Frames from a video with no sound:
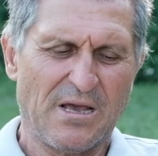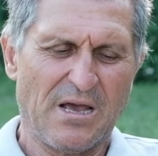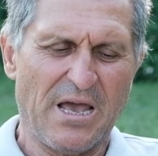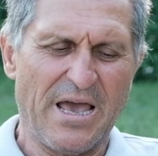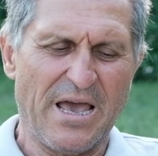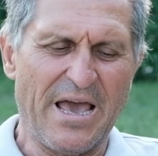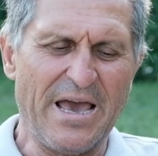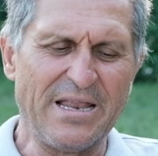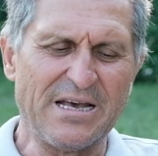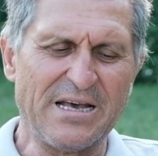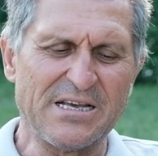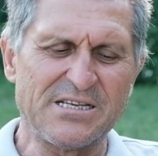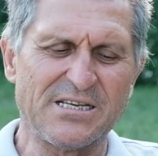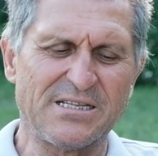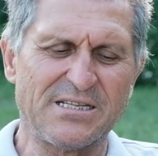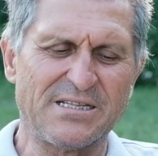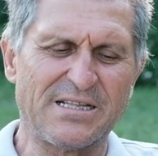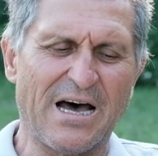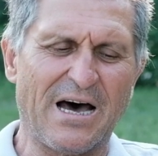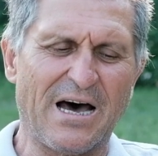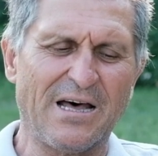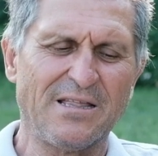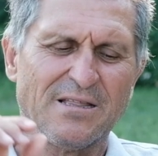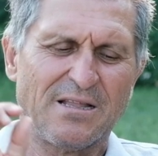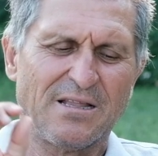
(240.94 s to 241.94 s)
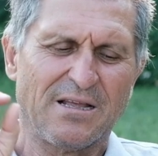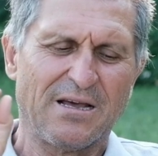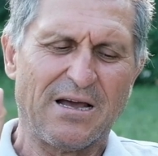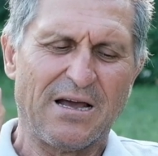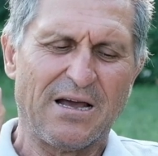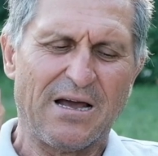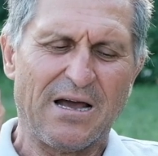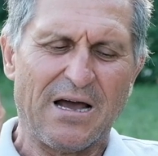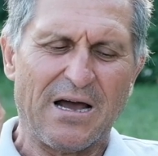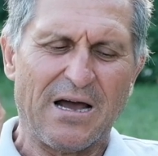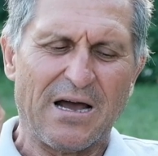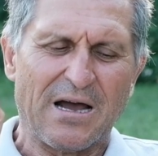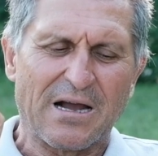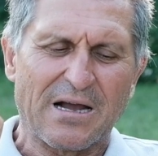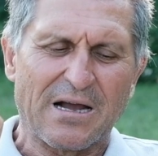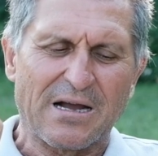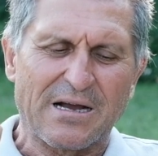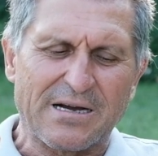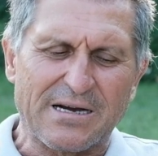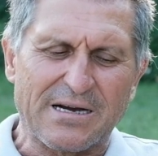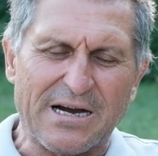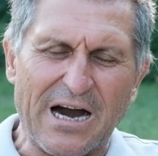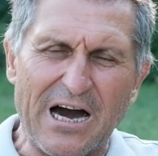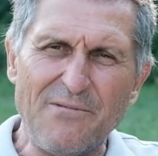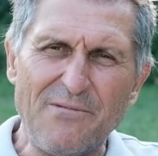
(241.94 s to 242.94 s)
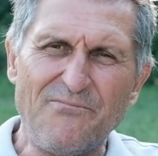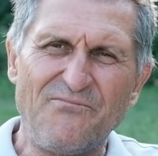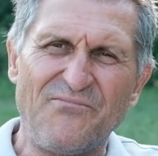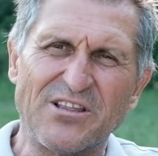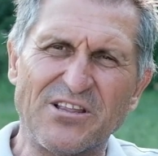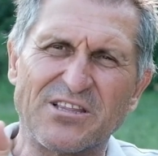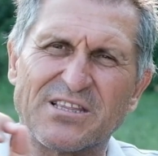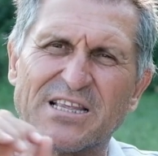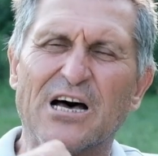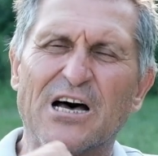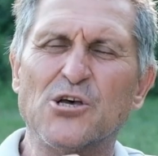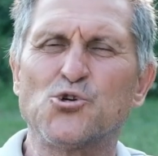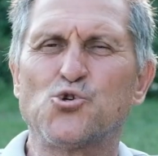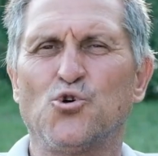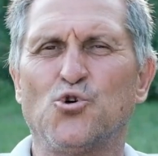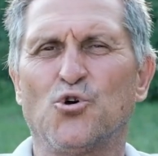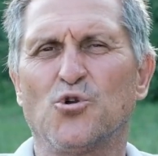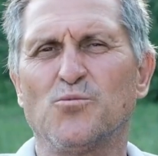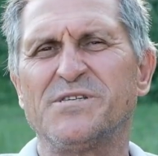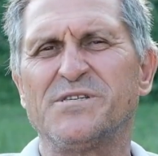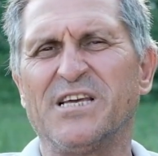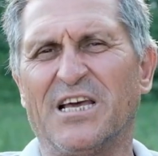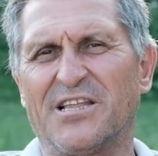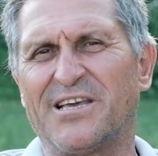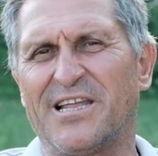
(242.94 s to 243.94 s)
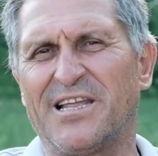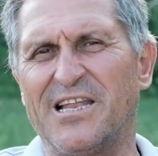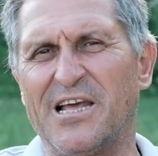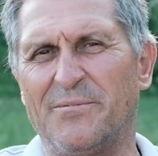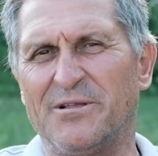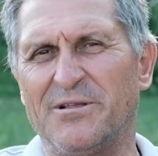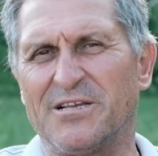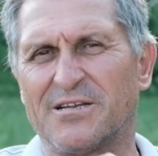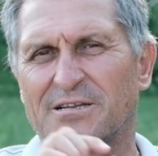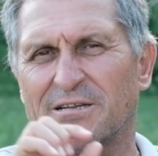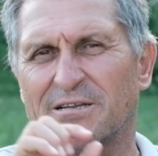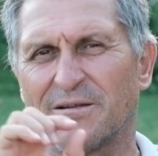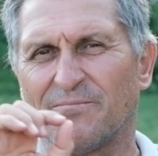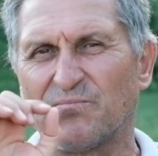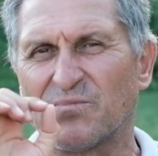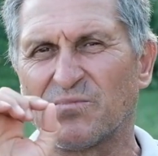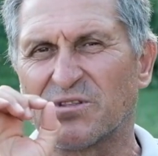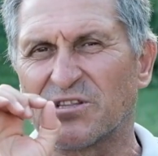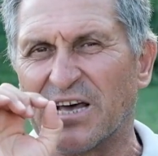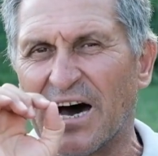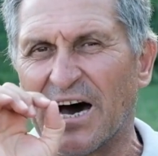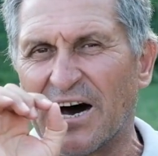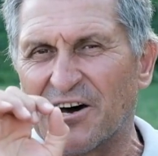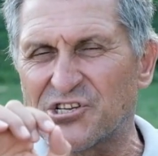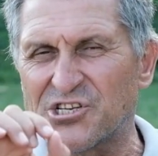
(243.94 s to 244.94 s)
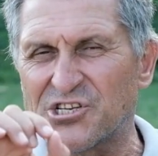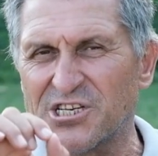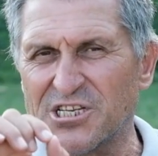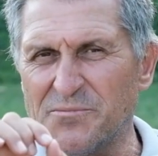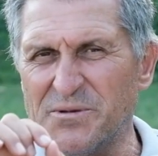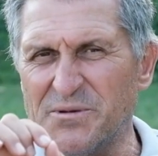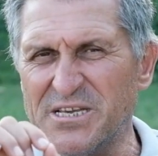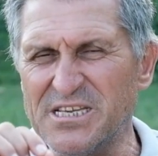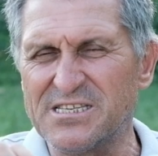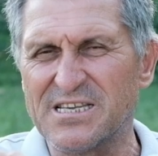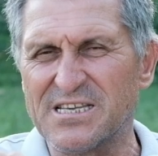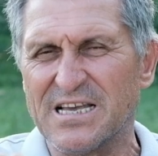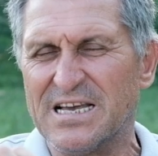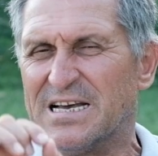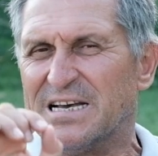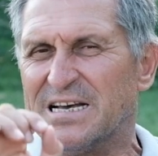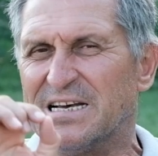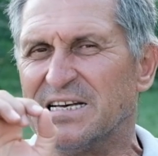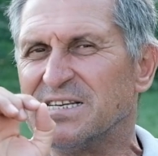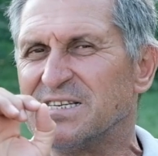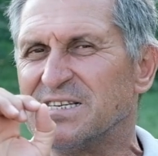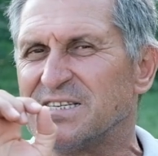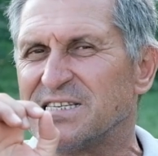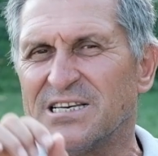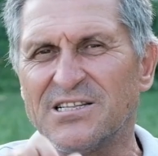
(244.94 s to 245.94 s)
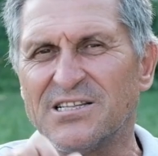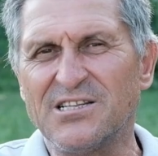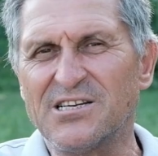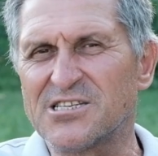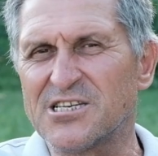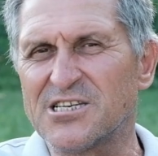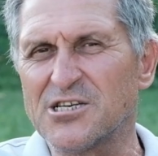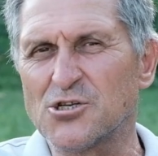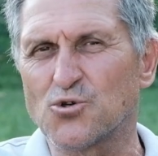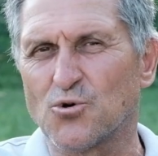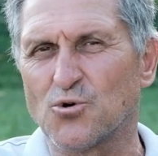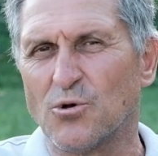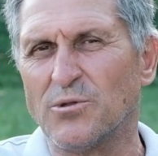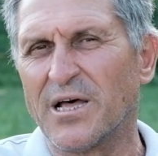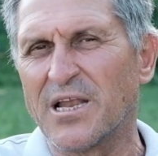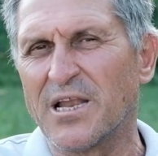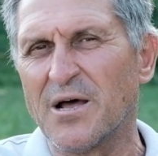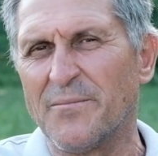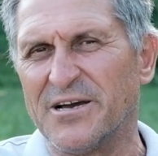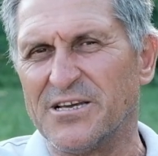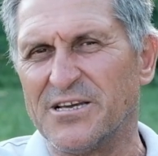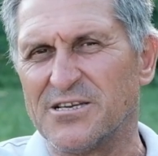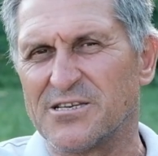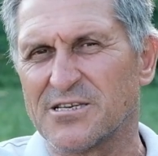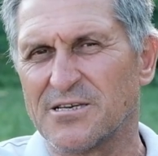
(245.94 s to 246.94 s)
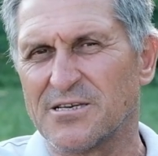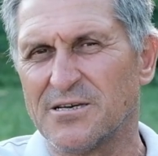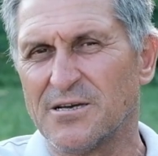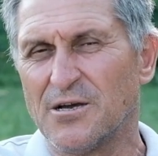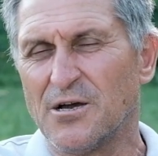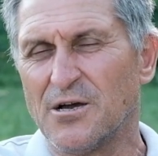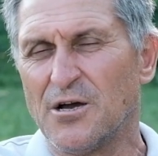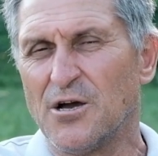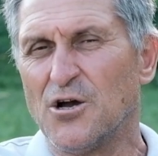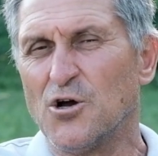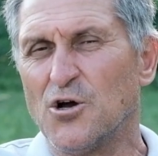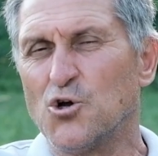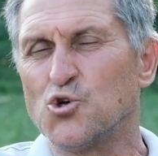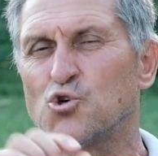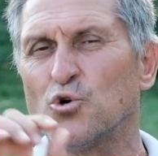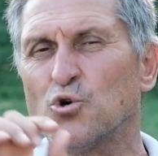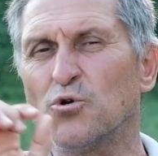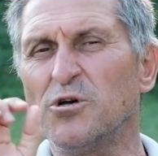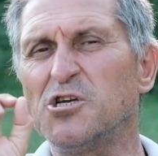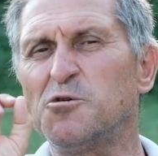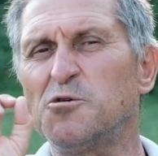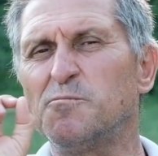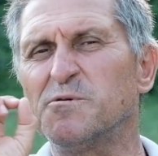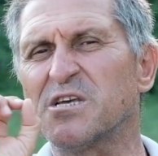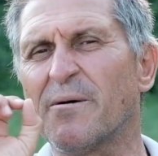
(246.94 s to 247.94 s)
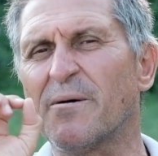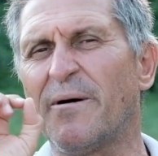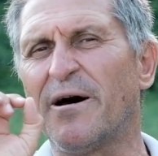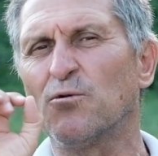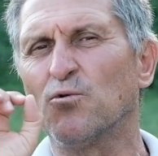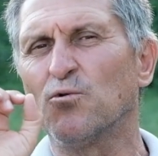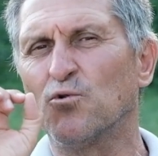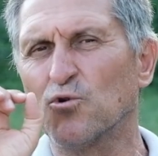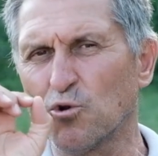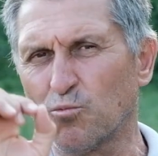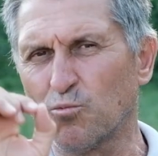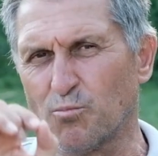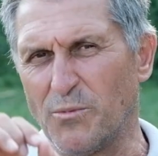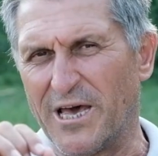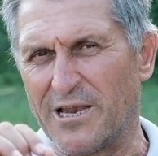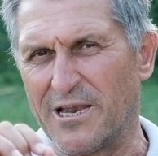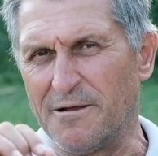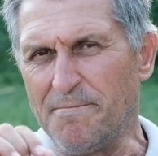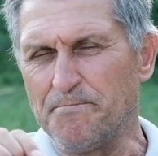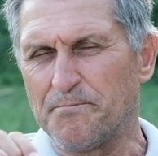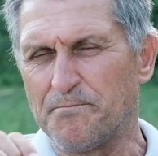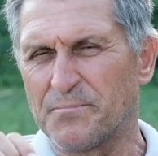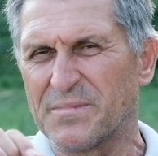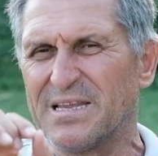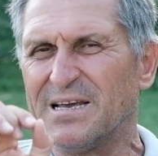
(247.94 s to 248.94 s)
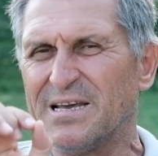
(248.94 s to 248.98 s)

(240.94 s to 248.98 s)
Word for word: en azından kalp ve tansiyonumuzu etkileyebilir. Tarçını biz sınırsız kullanamayız. Şunu hiçbir zaman unutmayalım.